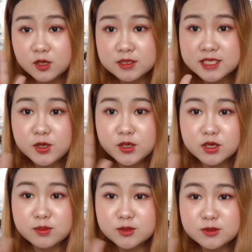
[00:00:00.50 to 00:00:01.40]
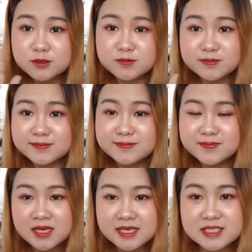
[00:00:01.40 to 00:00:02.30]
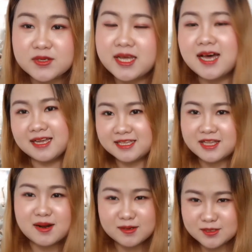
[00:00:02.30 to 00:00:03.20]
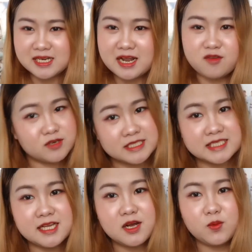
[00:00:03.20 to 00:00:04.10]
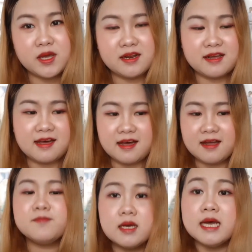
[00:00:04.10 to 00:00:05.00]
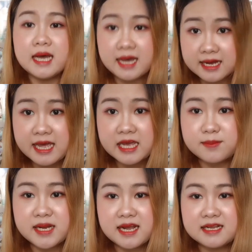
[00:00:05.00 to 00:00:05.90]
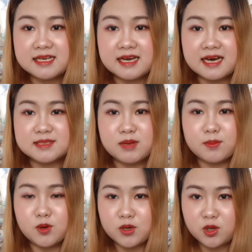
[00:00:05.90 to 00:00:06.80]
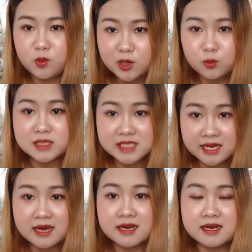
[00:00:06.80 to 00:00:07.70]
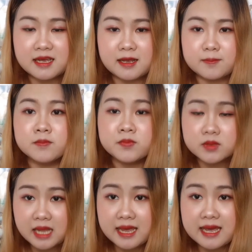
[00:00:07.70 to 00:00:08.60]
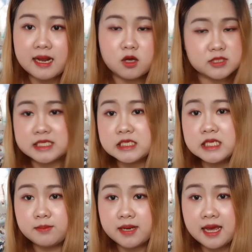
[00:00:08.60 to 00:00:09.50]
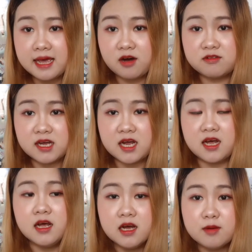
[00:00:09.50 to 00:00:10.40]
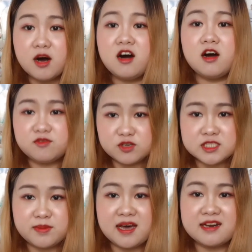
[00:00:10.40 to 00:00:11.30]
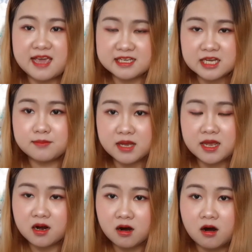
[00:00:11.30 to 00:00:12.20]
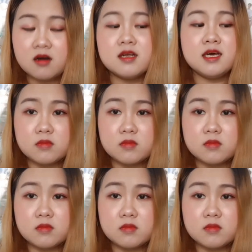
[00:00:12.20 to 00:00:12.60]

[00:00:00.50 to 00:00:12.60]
นยองเชยโรบุนสวัสดีค่ะ ยินดีต้อนรับเข้าสู่ช่องฝนซิสเตอร์ทวินนะคะห่างหายกันไปนานเลยนะคะสำหรับโปรดิววันวันใช้นั่นเอง แต่เราใช้ชื่อนี้ไม่ได้แล้วนะคะ เพราะฝนจะมารีแอคชั่นเพลงของ